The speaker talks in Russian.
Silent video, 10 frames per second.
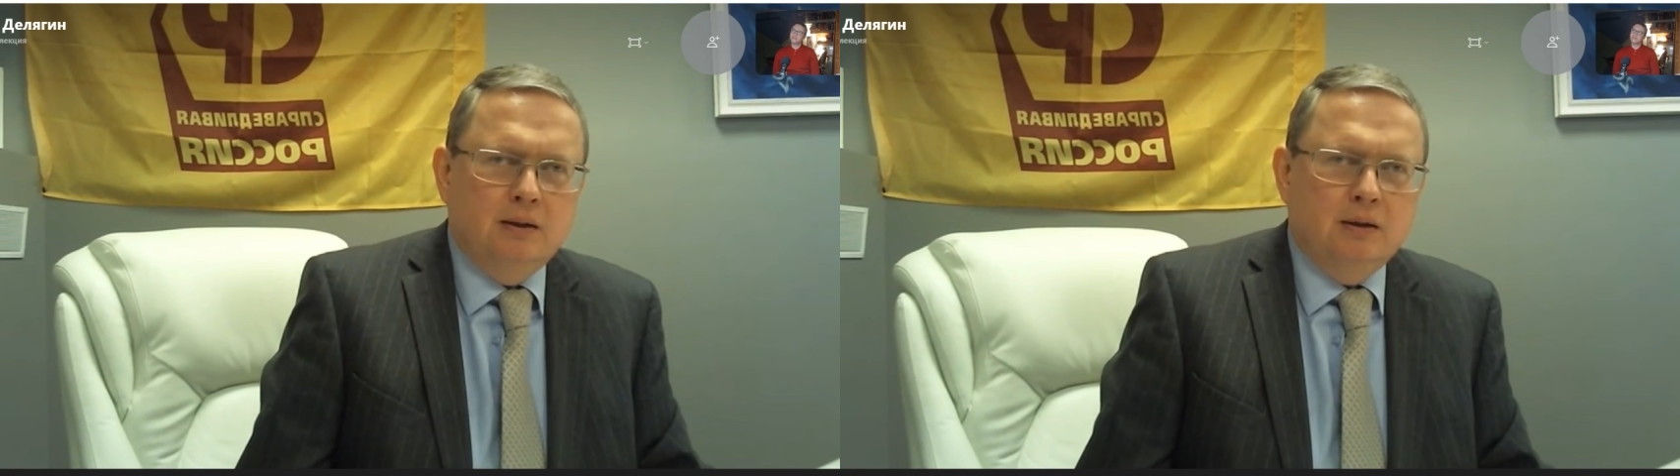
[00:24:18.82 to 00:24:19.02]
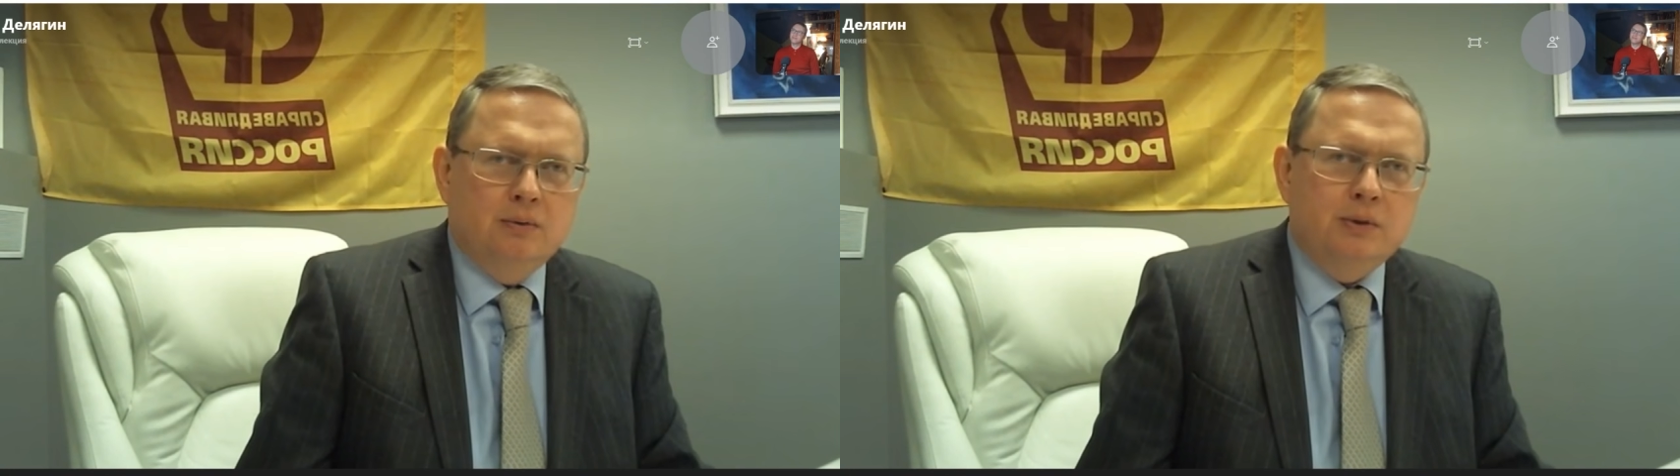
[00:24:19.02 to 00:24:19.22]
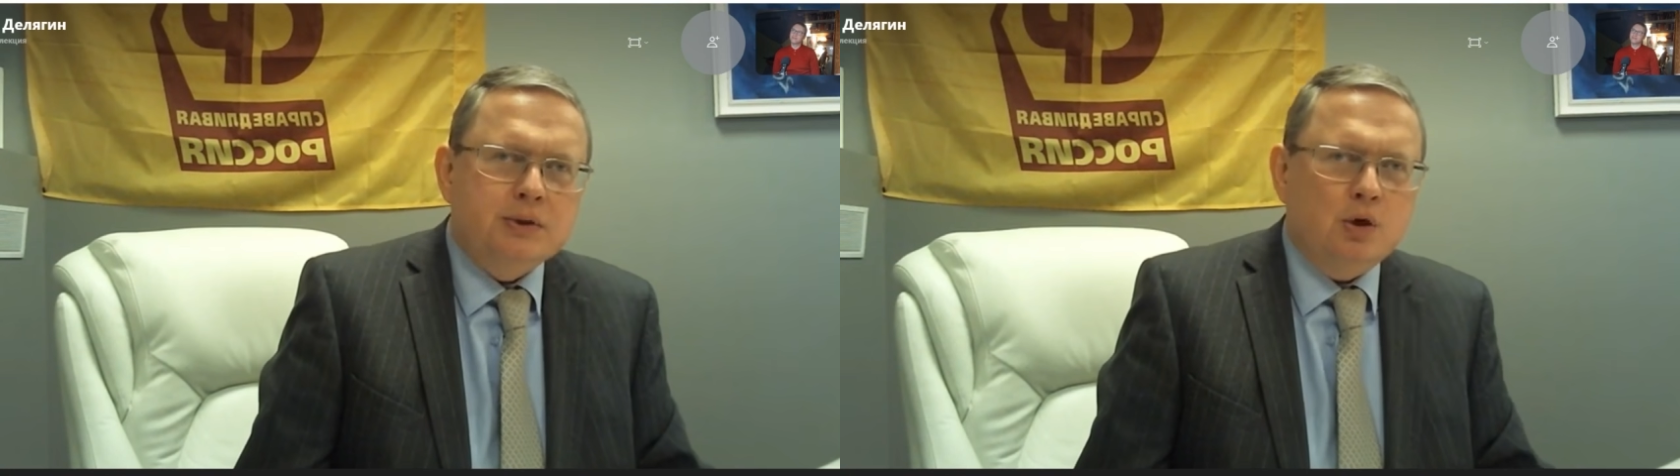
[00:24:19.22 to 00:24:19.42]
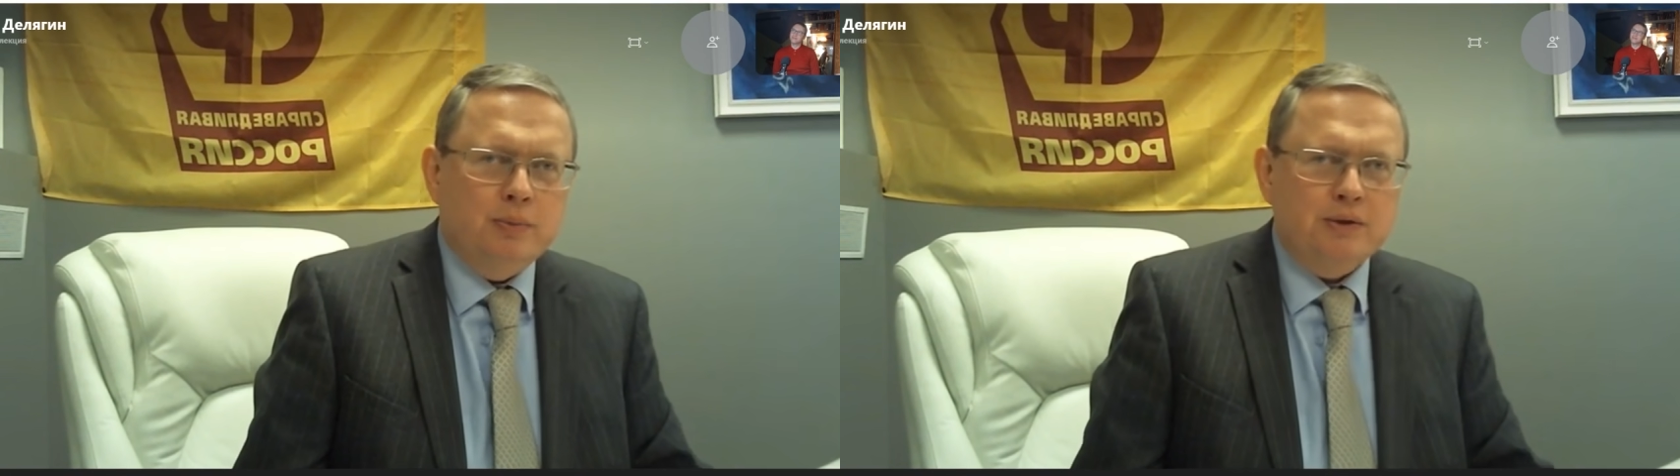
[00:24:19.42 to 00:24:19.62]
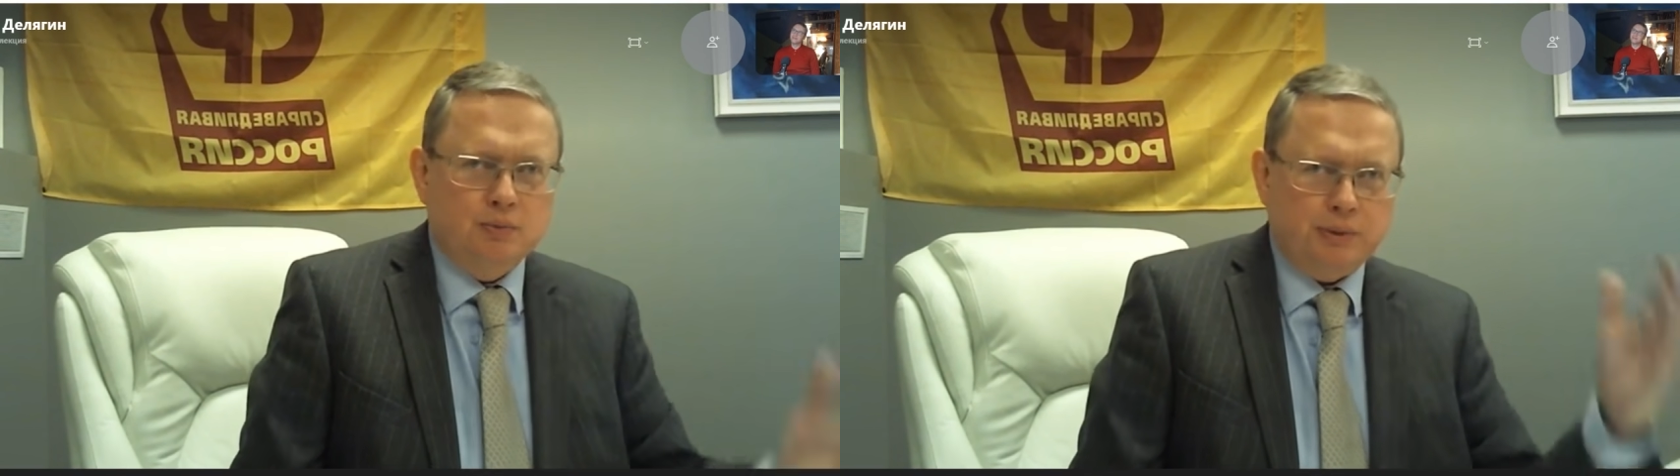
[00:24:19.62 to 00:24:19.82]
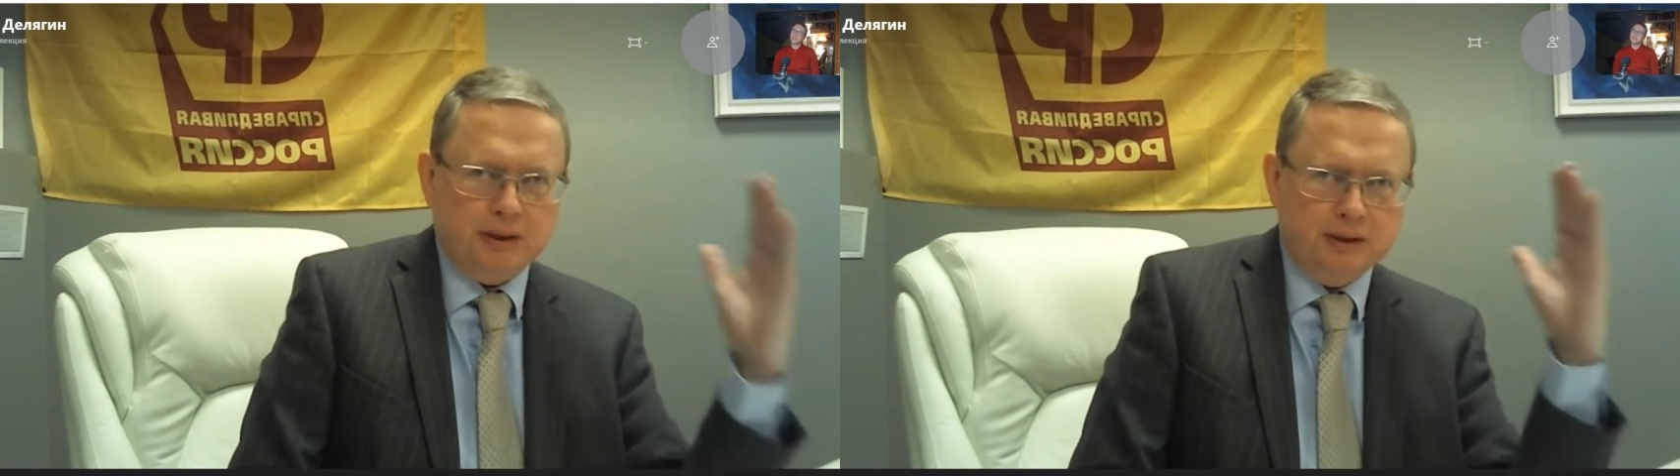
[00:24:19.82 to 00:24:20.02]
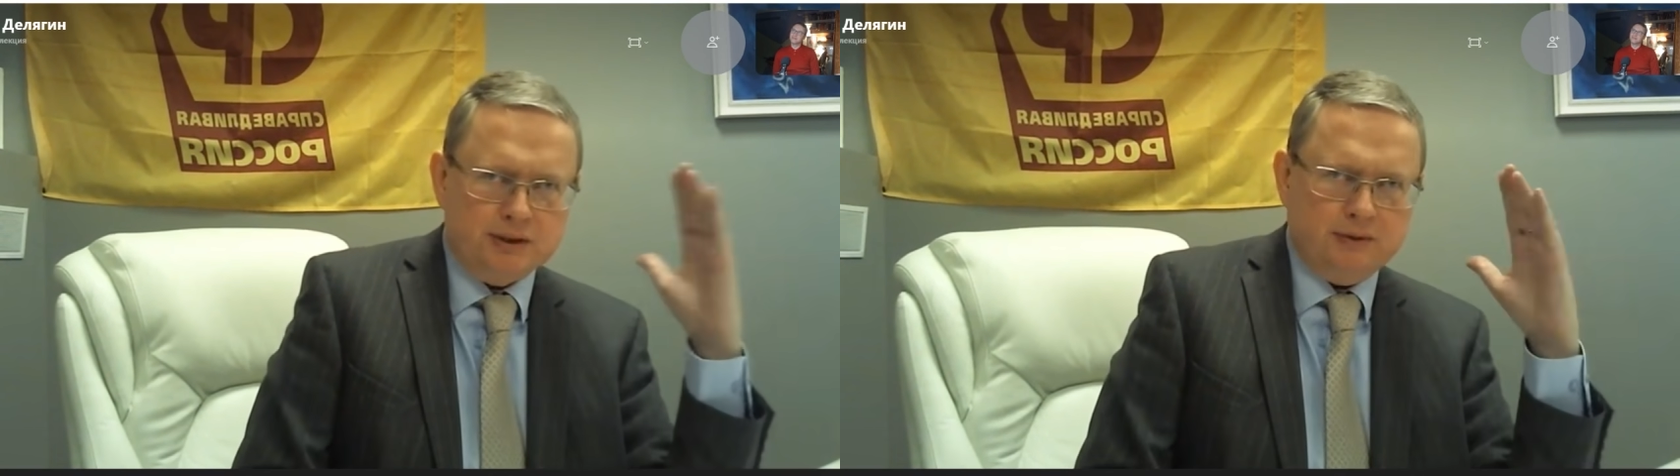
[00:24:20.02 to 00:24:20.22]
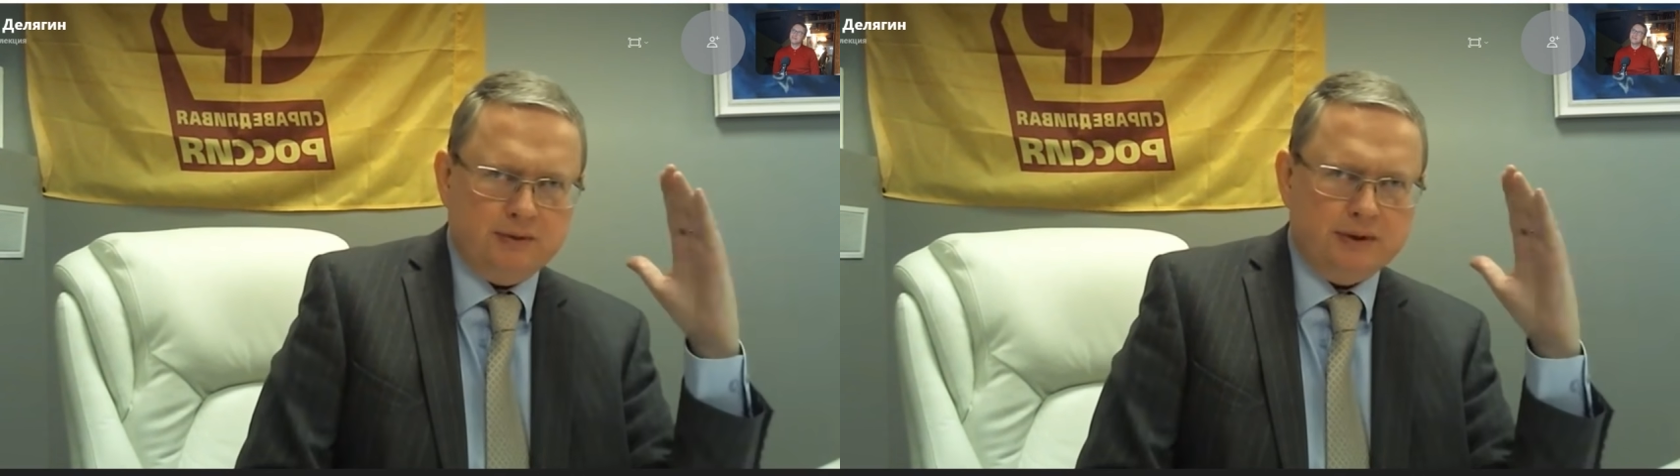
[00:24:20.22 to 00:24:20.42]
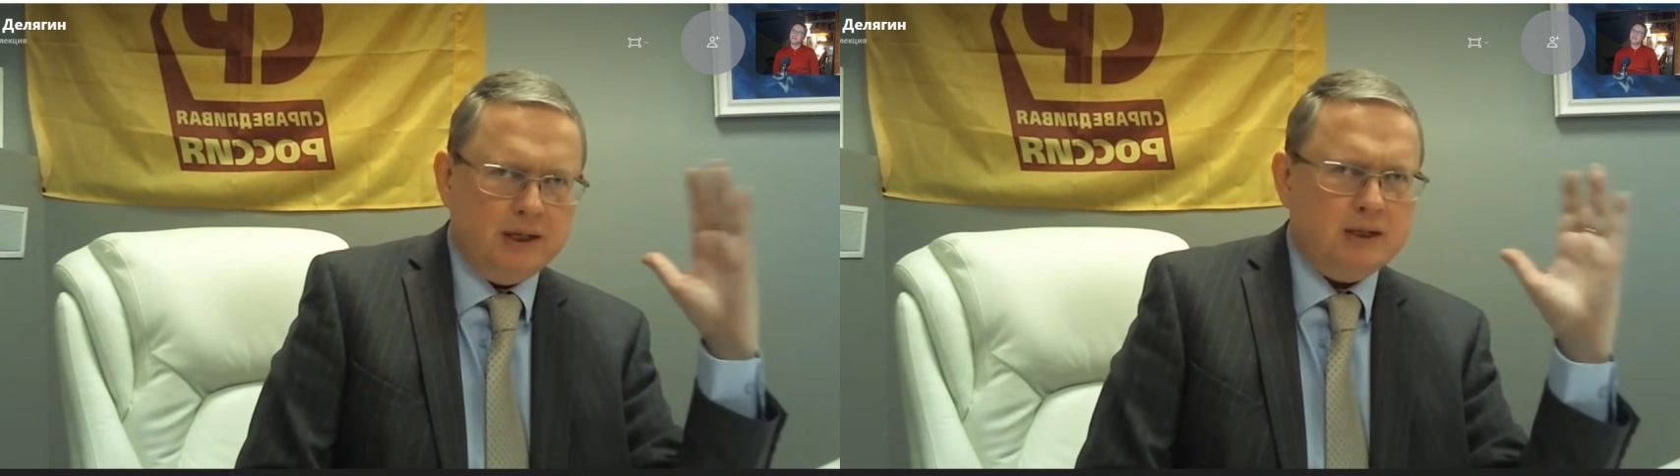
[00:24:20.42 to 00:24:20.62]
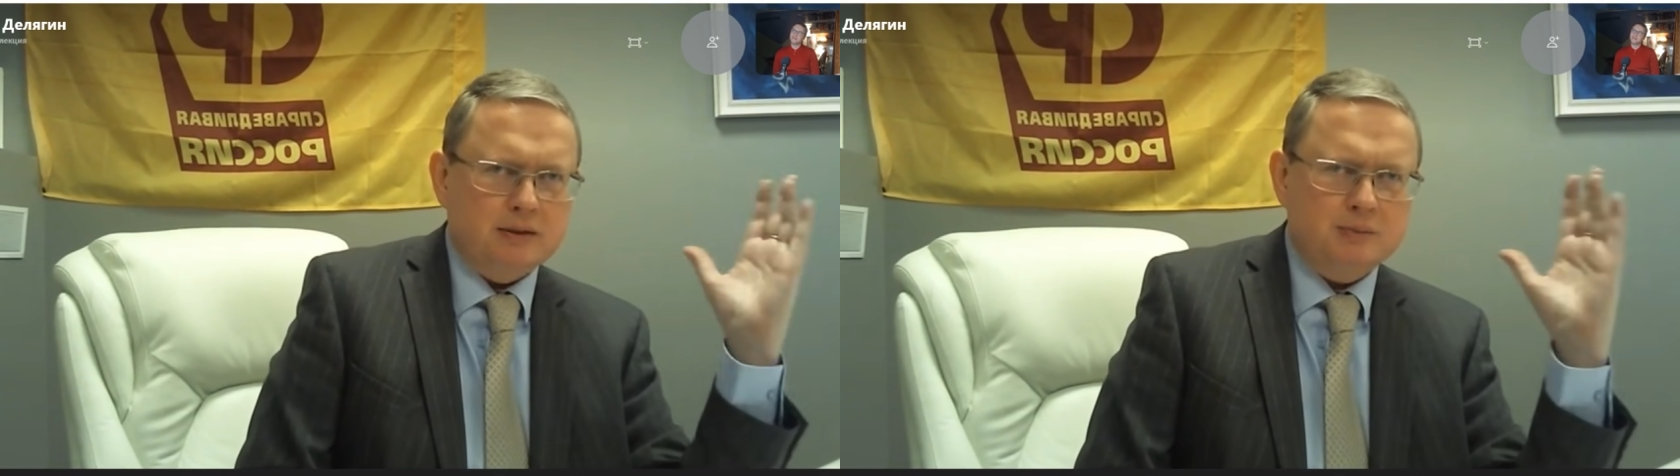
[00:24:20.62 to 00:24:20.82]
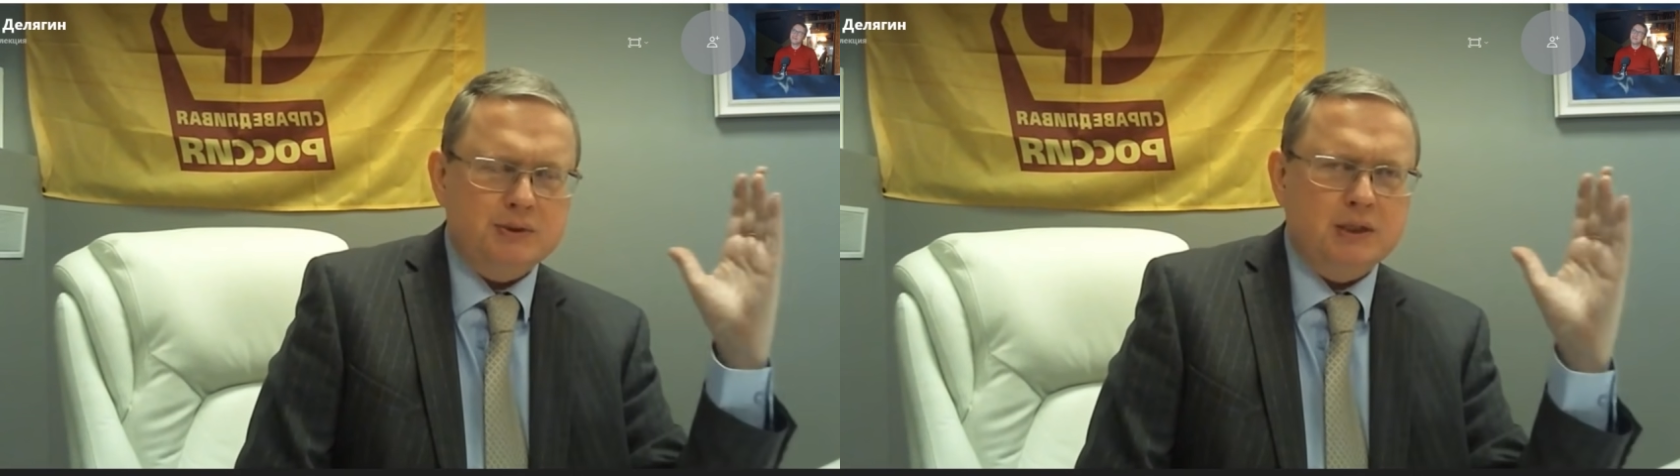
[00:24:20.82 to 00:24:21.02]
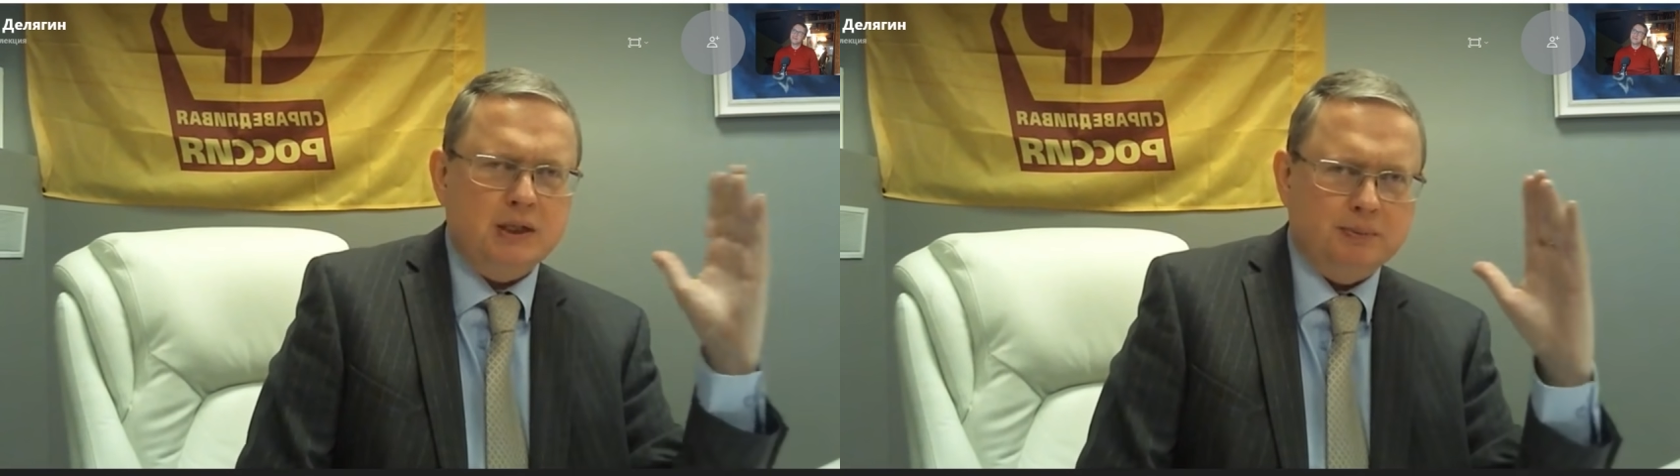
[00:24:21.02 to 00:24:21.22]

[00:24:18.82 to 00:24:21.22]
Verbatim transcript: Не знаю, понимаете, вот проголосовать, я не, не психиатр,